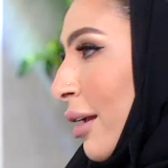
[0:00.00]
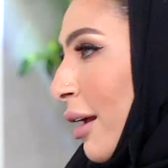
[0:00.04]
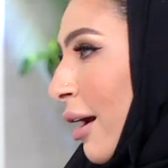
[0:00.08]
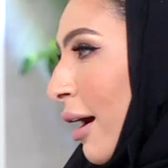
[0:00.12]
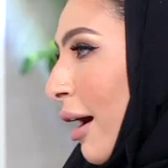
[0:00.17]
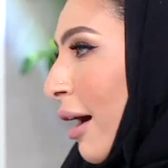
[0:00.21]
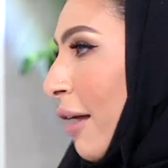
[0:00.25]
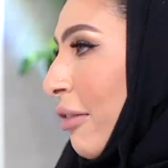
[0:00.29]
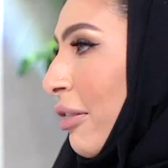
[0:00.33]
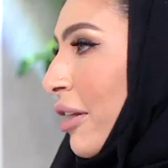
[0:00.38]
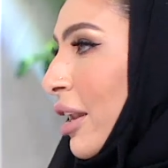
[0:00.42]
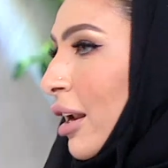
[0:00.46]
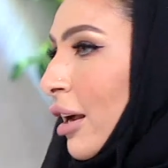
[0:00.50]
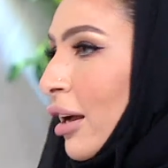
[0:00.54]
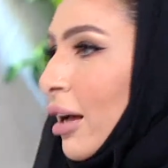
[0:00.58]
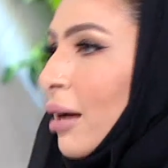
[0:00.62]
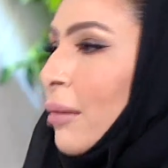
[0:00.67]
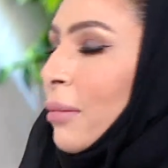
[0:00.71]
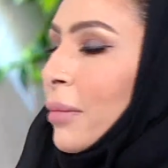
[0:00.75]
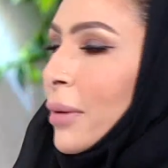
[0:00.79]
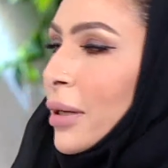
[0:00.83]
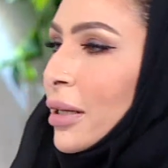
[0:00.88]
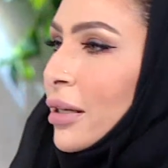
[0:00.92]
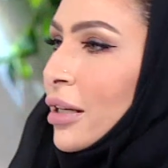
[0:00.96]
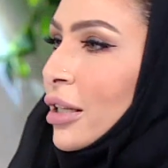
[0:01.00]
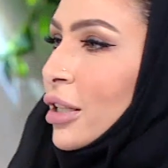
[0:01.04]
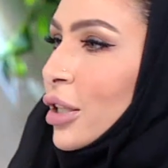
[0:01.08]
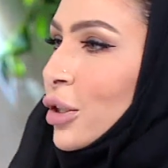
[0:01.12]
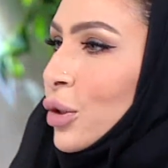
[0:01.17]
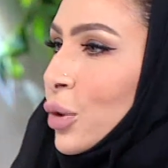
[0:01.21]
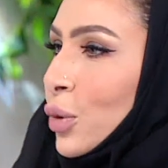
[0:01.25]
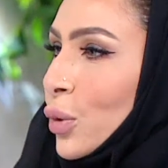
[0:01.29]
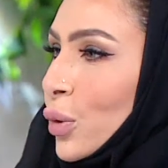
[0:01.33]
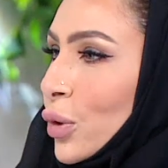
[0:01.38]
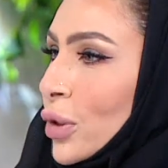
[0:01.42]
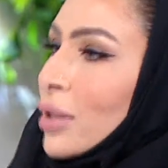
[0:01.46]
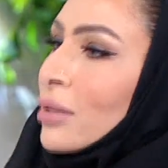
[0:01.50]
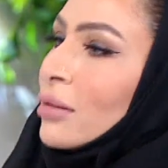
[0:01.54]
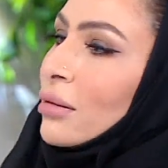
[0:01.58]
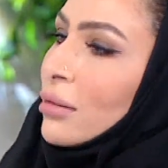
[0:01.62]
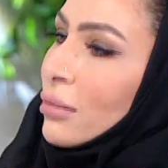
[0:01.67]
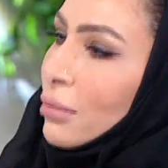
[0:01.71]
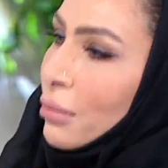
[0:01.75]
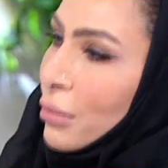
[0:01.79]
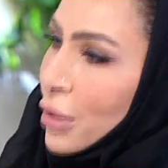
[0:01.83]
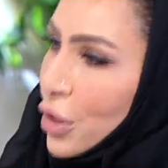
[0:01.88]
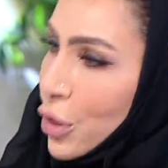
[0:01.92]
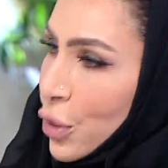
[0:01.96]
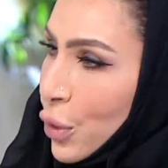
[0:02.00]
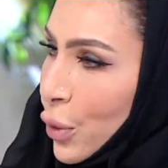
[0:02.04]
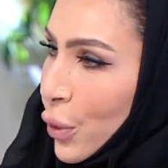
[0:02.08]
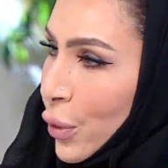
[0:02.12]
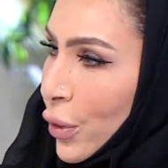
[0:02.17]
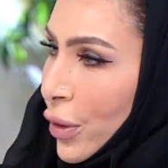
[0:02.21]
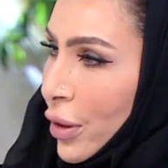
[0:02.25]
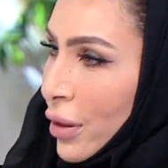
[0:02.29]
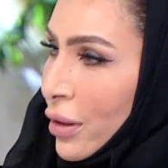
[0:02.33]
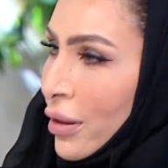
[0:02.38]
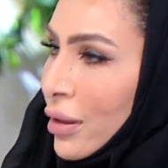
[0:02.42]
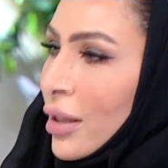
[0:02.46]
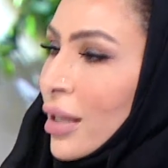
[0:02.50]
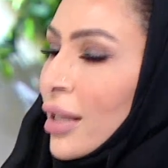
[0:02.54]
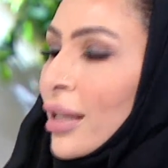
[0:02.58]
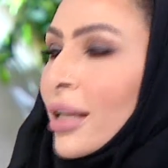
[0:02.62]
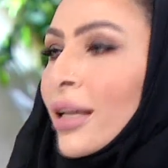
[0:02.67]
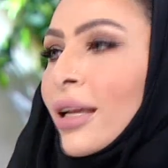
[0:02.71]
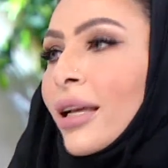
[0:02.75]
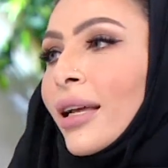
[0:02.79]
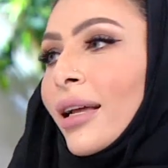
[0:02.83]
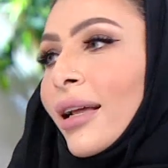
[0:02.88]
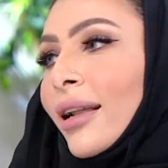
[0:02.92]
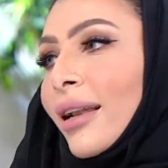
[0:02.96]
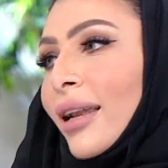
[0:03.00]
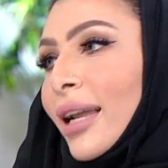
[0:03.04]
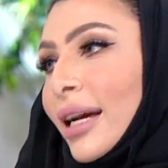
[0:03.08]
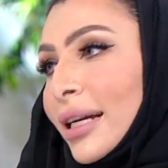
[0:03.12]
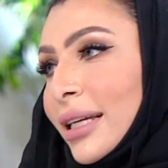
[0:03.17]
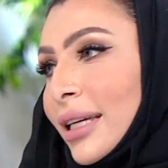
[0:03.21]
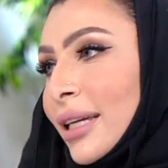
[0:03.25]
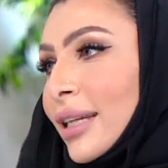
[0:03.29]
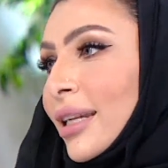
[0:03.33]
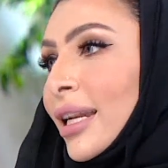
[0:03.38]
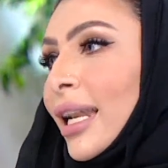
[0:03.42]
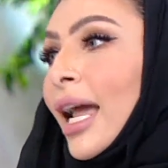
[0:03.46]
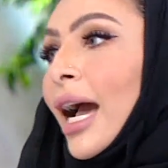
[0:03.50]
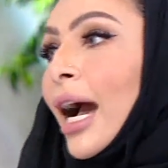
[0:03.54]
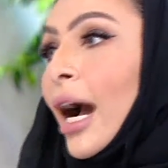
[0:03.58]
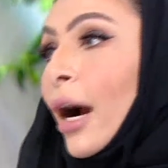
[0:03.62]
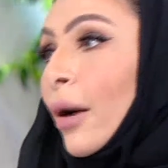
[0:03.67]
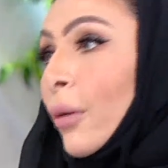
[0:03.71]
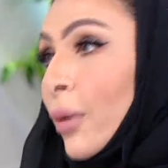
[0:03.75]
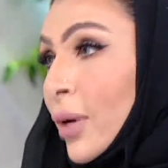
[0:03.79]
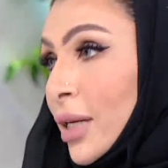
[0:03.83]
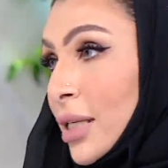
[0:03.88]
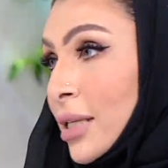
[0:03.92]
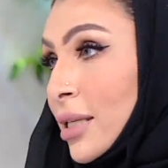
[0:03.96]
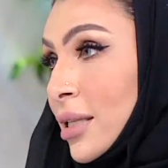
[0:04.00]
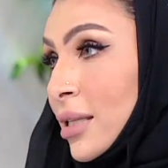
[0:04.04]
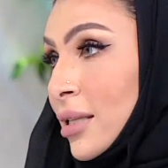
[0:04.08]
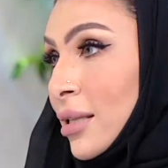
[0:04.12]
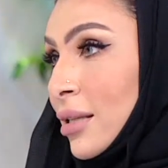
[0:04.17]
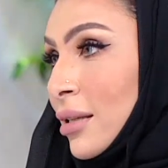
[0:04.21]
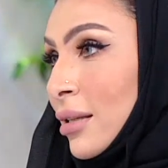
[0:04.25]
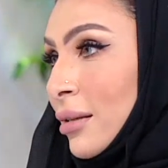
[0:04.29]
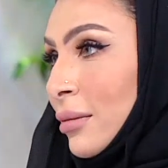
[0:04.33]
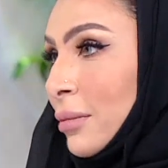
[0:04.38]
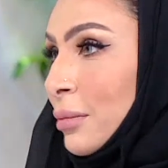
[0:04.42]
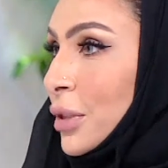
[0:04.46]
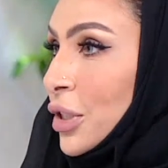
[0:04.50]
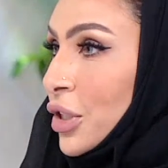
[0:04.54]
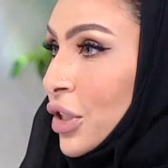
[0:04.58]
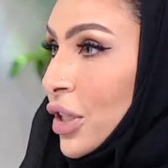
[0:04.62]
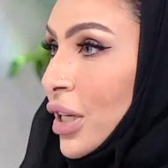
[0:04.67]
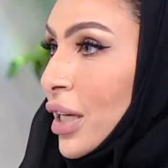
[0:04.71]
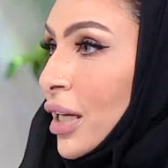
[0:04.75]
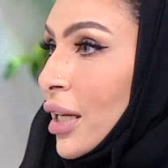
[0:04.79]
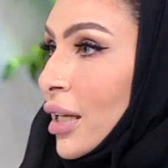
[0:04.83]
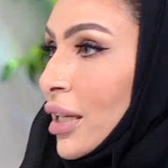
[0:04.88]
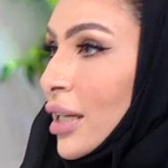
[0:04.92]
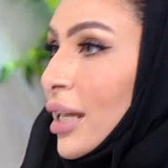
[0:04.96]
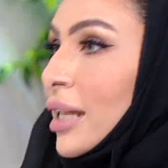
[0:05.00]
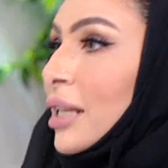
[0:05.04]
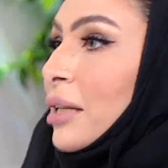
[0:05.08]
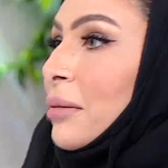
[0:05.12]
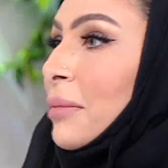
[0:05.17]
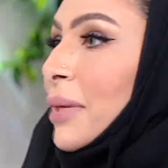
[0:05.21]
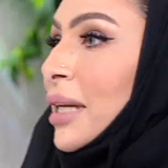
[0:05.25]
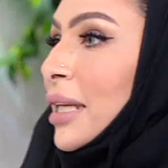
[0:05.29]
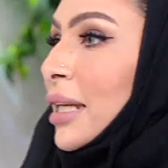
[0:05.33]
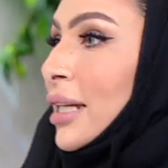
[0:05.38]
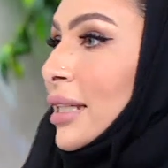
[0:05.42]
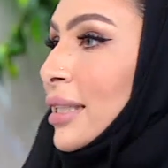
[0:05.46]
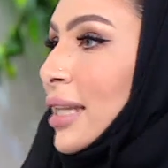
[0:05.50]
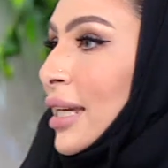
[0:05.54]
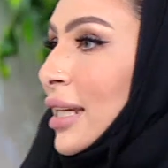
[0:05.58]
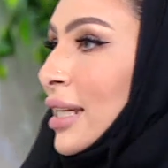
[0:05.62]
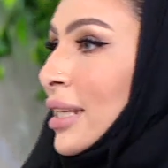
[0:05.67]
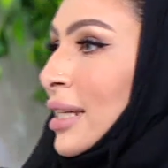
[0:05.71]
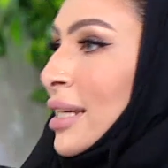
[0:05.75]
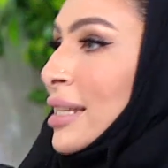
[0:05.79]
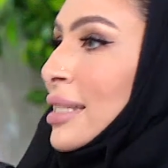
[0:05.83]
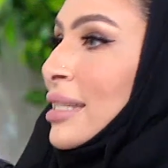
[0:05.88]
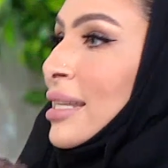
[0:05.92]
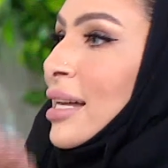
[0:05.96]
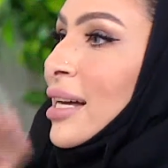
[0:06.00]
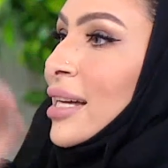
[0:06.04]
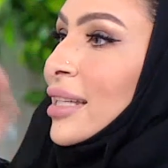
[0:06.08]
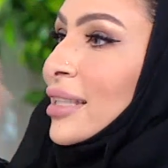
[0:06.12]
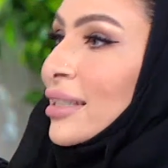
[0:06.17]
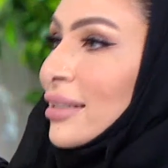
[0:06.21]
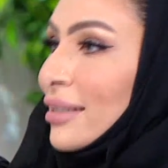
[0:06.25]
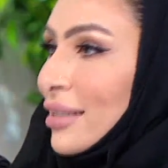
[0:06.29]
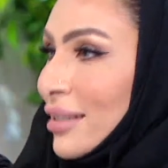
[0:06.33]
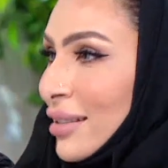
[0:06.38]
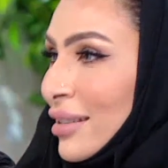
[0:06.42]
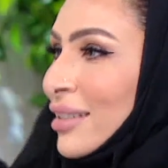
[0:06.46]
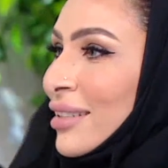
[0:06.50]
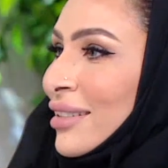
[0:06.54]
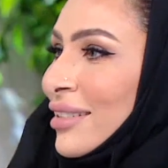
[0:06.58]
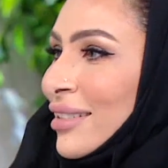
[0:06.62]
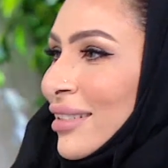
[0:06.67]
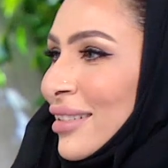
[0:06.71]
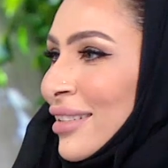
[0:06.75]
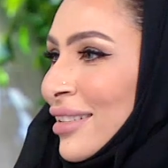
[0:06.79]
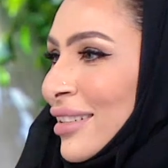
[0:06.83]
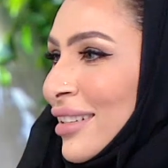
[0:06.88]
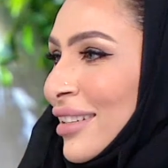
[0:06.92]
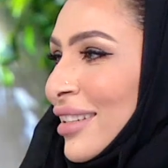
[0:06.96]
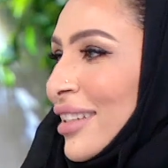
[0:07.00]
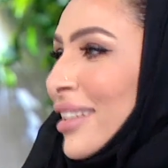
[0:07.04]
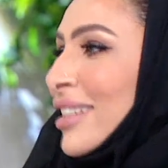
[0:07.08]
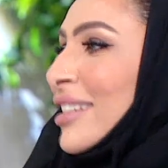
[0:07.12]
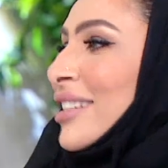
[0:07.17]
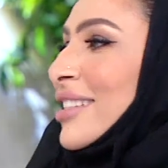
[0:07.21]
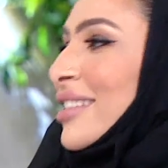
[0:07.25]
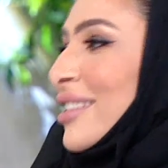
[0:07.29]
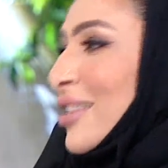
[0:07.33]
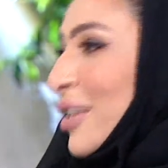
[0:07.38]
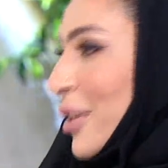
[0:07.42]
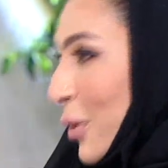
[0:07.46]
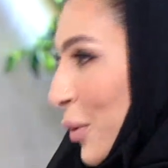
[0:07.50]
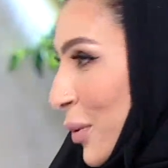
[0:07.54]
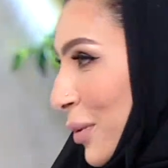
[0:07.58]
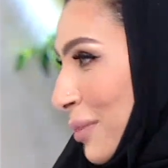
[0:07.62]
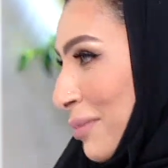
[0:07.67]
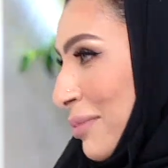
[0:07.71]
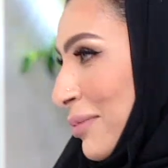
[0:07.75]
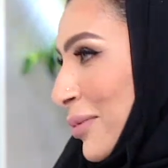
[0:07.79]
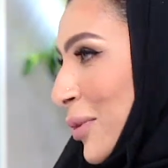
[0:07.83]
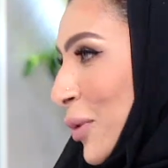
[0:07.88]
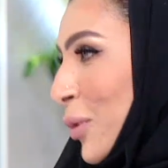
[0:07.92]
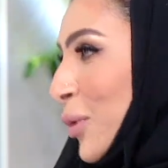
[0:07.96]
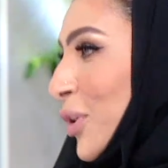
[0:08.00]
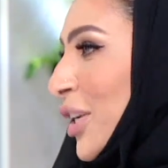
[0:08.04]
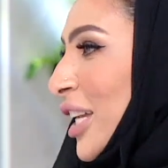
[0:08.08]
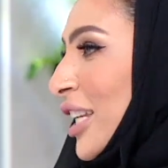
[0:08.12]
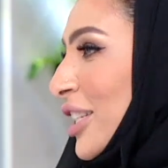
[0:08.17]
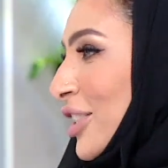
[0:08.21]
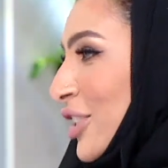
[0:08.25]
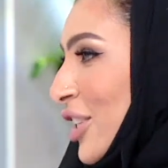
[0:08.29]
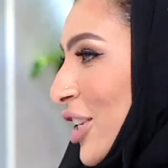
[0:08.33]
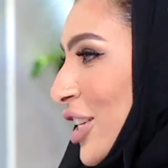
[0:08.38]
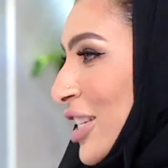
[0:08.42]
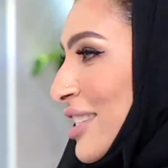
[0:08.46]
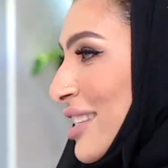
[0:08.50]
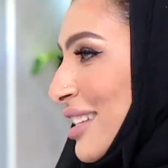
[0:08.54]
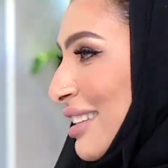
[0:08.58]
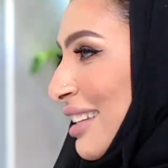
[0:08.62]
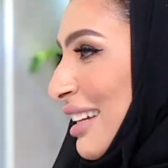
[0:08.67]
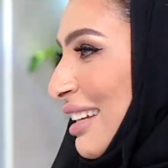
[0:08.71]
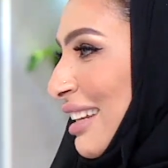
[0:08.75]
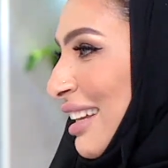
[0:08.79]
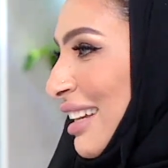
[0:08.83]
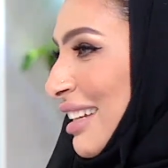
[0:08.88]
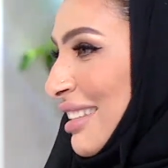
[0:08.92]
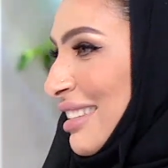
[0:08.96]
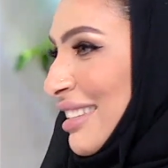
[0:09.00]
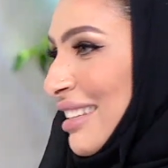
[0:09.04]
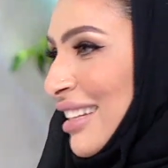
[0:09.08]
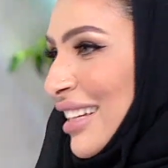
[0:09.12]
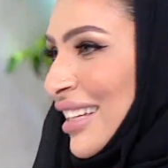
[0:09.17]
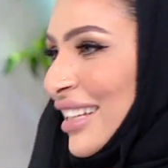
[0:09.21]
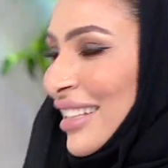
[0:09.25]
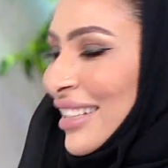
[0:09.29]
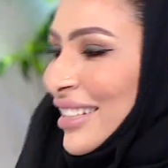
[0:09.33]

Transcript: هذا اللقب انك تكون مشهور. نعم لكن الهوس بشيء يعني معناته انه زاد عن حده وكل شيء يزيد عن حده